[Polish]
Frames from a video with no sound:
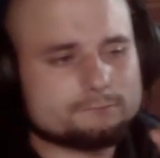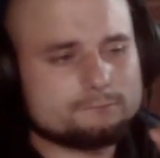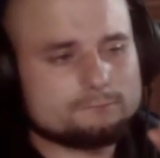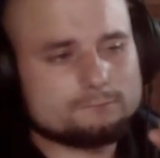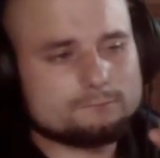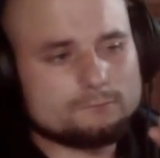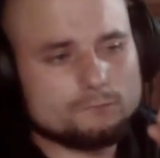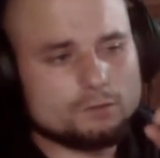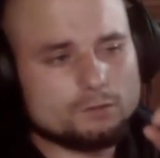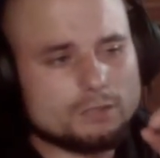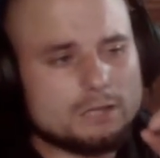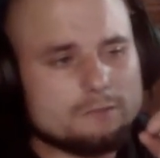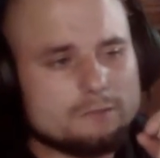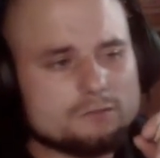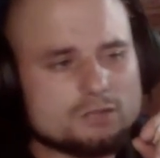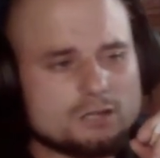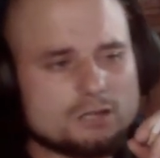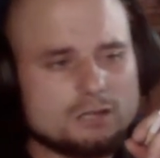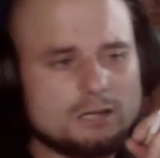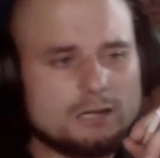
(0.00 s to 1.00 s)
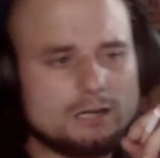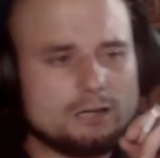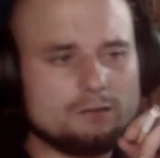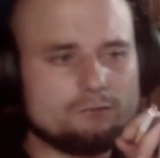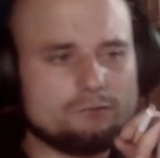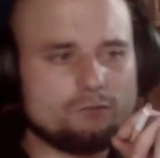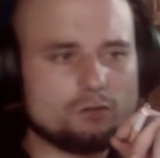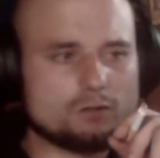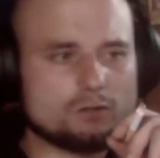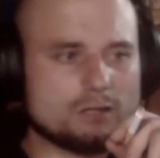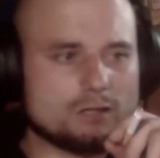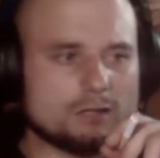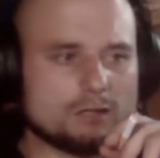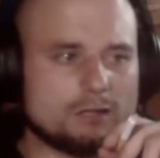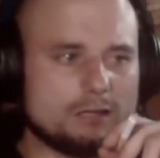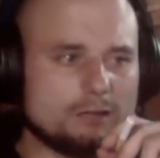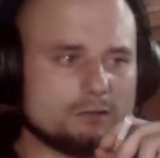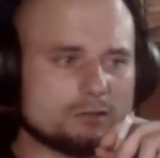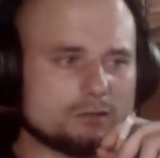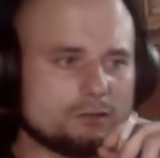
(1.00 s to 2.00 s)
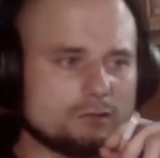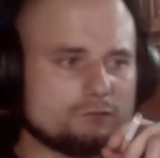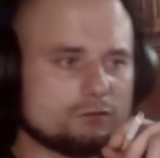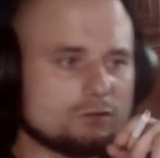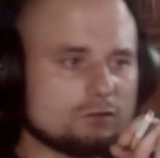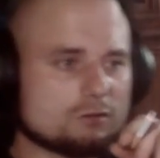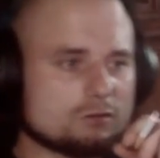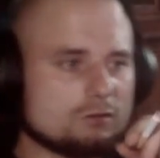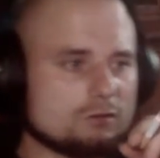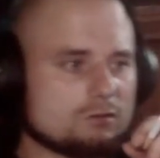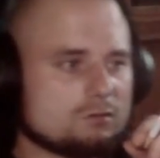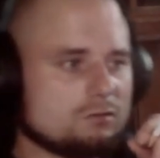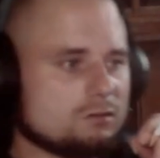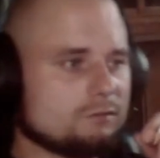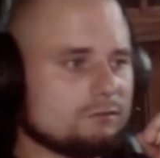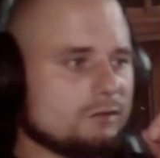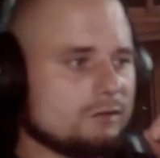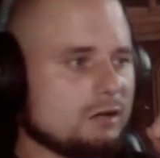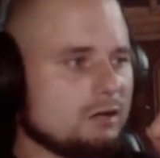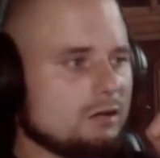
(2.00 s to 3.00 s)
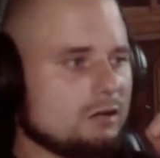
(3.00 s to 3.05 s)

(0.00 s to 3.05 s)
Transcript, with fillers: No tam se chlali wódkę, chlali se wszystko, kurwa.